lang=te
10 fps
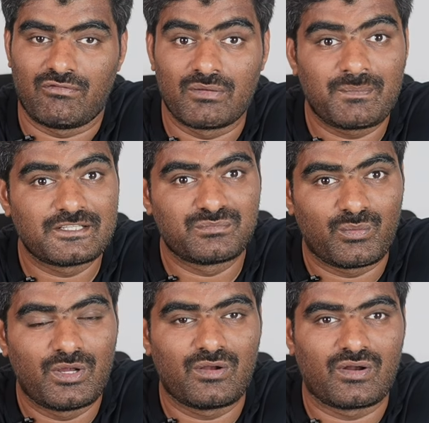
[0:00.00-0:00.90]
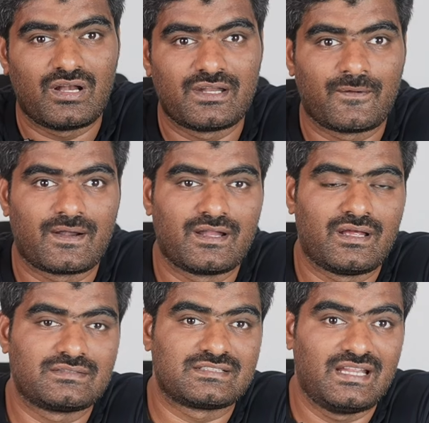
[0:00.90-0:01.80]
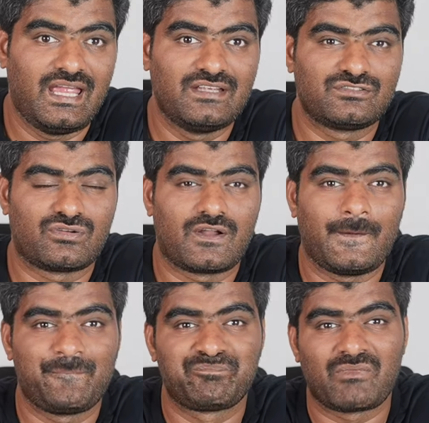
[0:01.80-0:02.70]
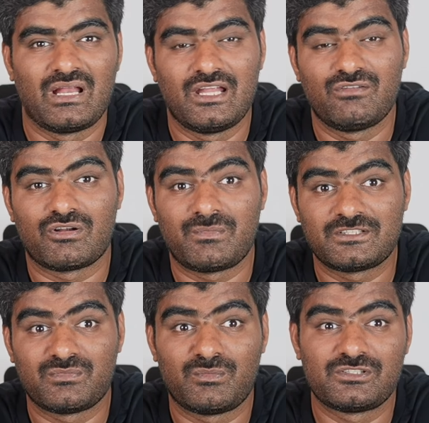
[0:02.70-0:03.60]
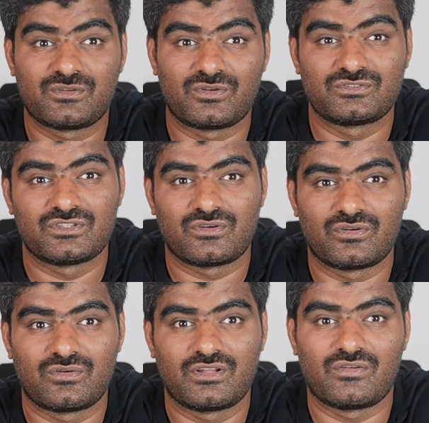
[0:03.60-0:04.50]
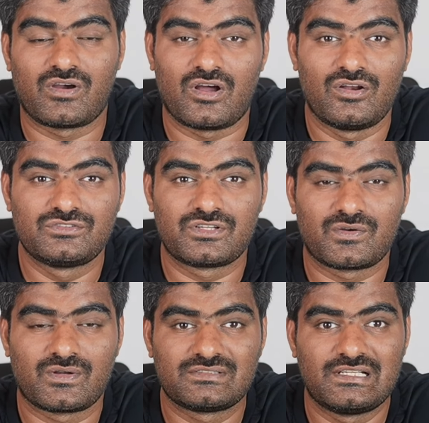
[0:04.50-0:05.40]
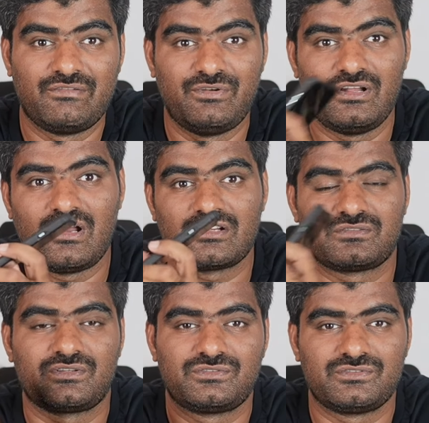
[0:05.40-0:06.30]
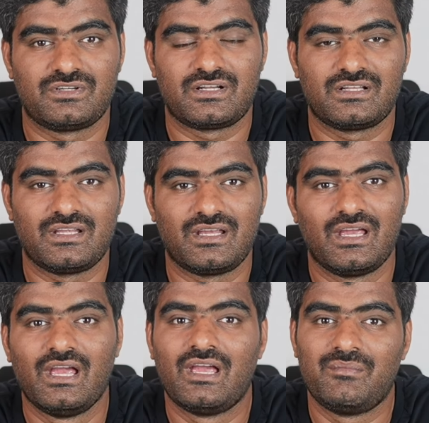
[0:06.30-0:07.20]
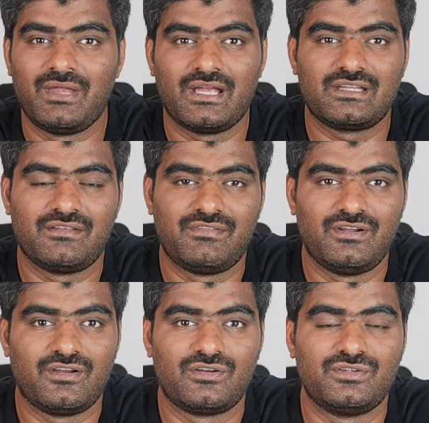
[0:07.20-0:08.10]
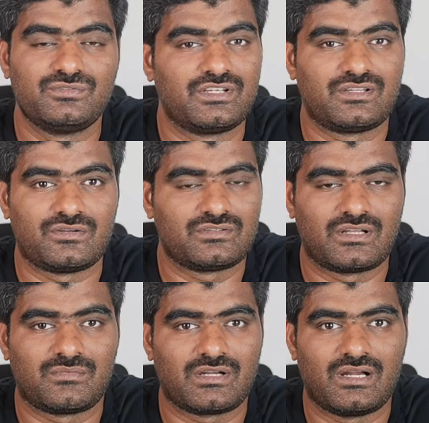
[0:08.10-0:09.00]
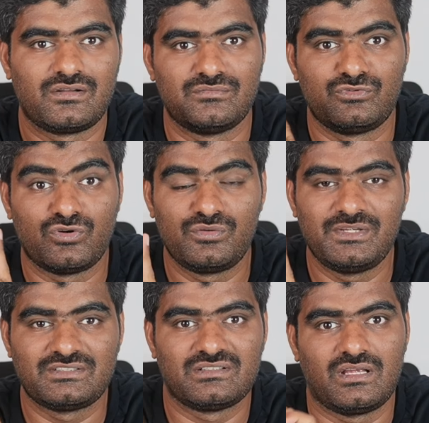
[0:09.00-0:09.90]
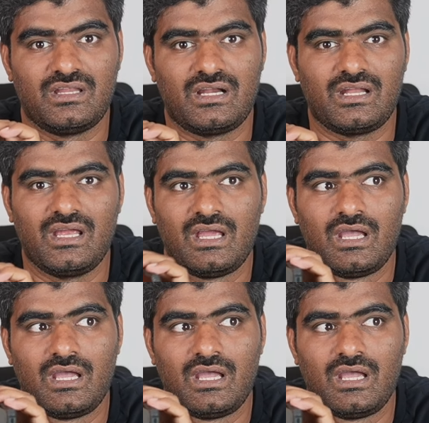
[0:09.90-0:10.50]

వన్ ప్లస్ మొబైల్ కొనాలంటే ఎవరైనా సందేహిస్తున్నా లేదు వన్ ప్లస్ మొబైల్స్ కొనొచ్చో అని ఒక ఆలోచన ఉన్నా సరే వీడియో లాస్ట్ వరకు చూసినట్టయితే మీకైతే ఈ వీడియో యూజ్ అయితే అవుతుంది అనమాట అండ్ డోంట్ మిస్ ఎందుకంటే